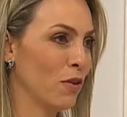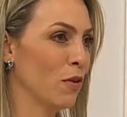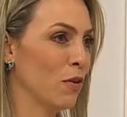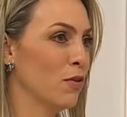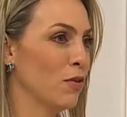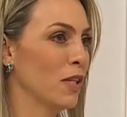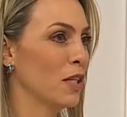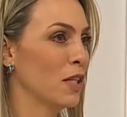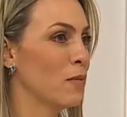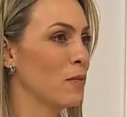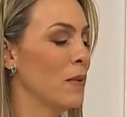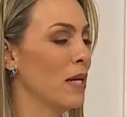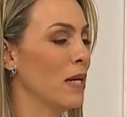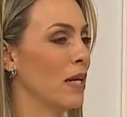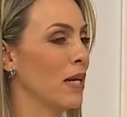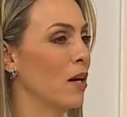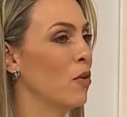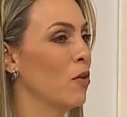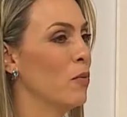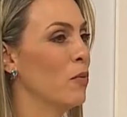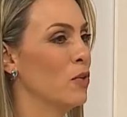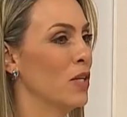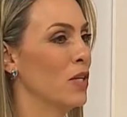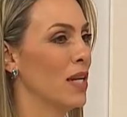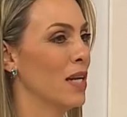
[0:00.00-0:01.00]
ya usted nos
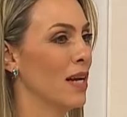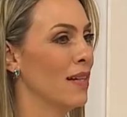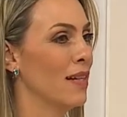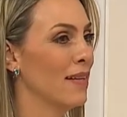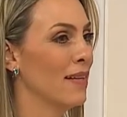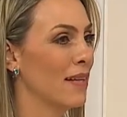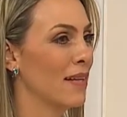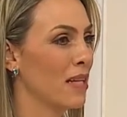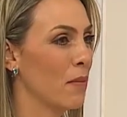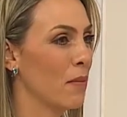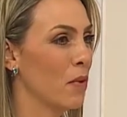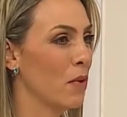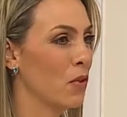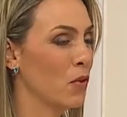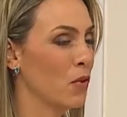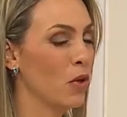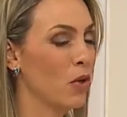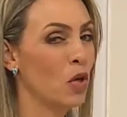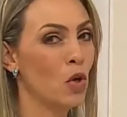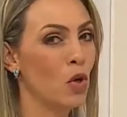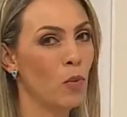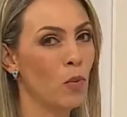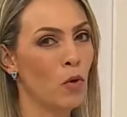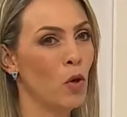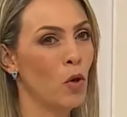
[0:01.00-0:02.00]
explica cómo sería el tratamiento
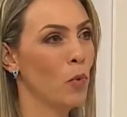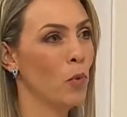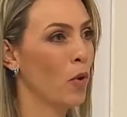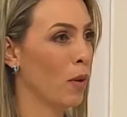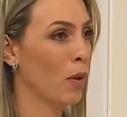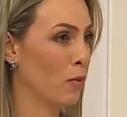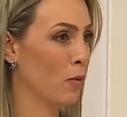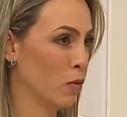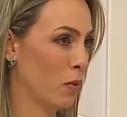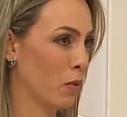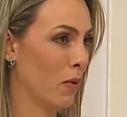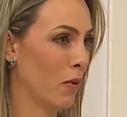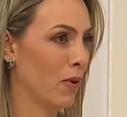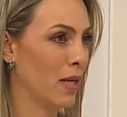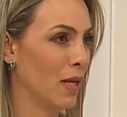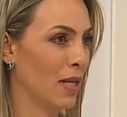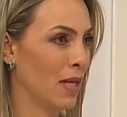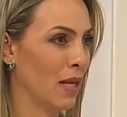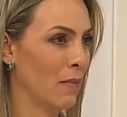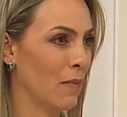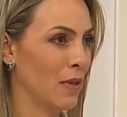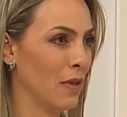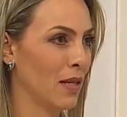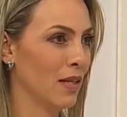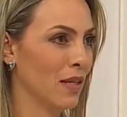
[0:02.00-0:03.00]
y cómo lo podemos
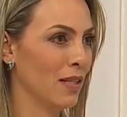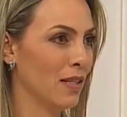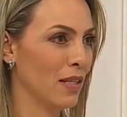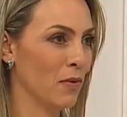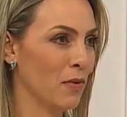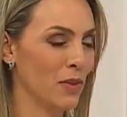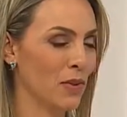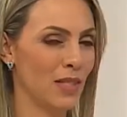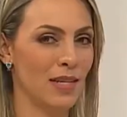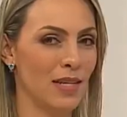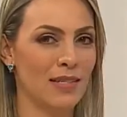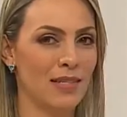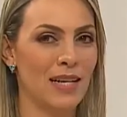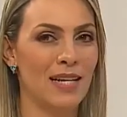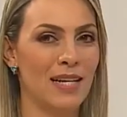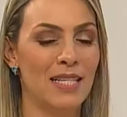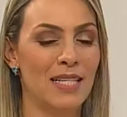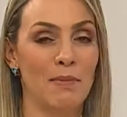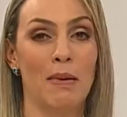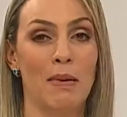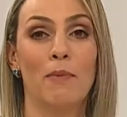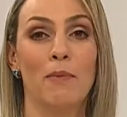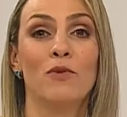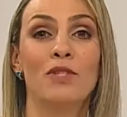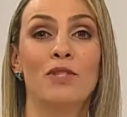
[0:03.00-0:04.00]
prevenir también desde nuestras
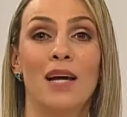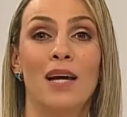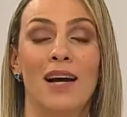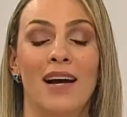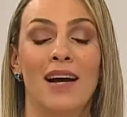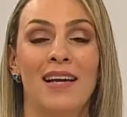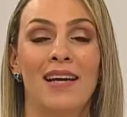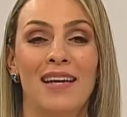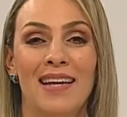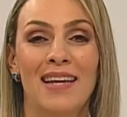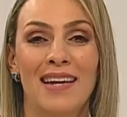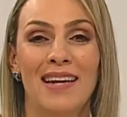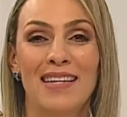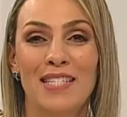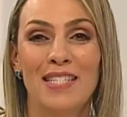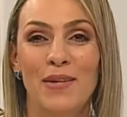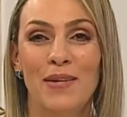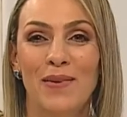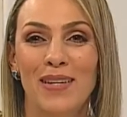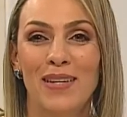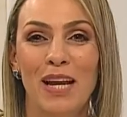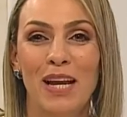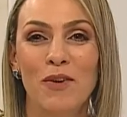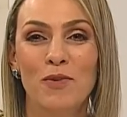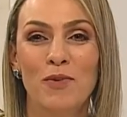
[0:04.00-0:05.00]
casas. Vamos a
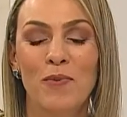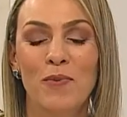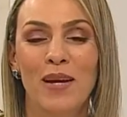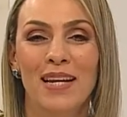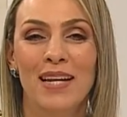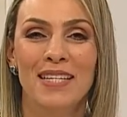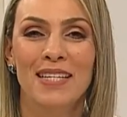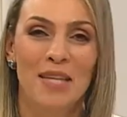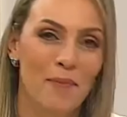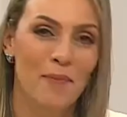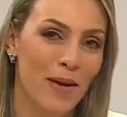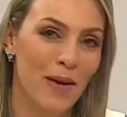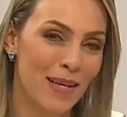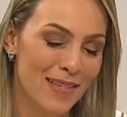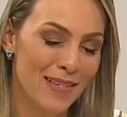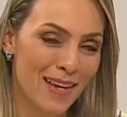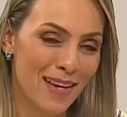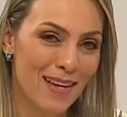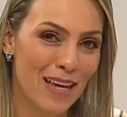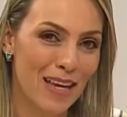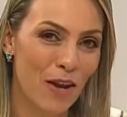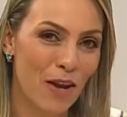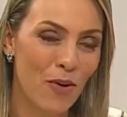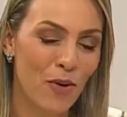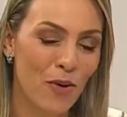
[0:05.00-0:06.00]
recibirte a Luz Vélez, que
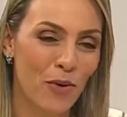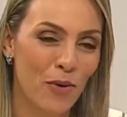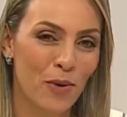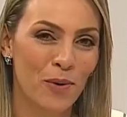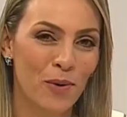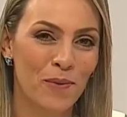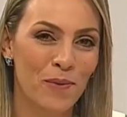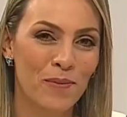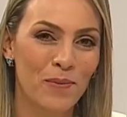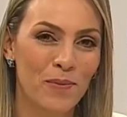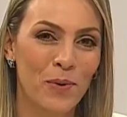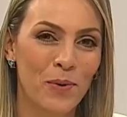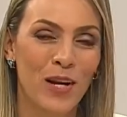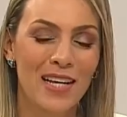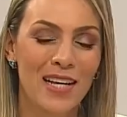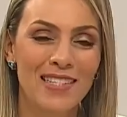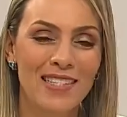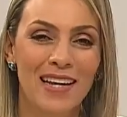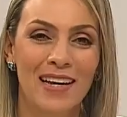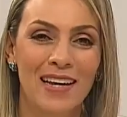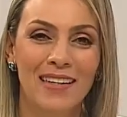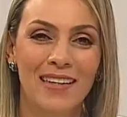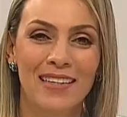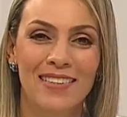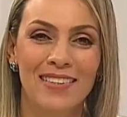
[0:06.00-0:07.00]
parece que ya lo logró.
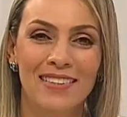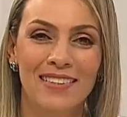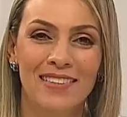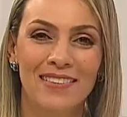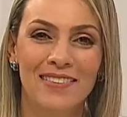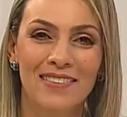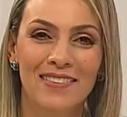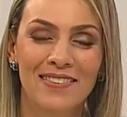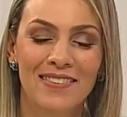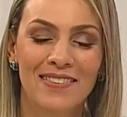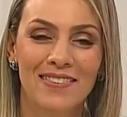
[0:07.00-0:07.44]
Buenas tardes.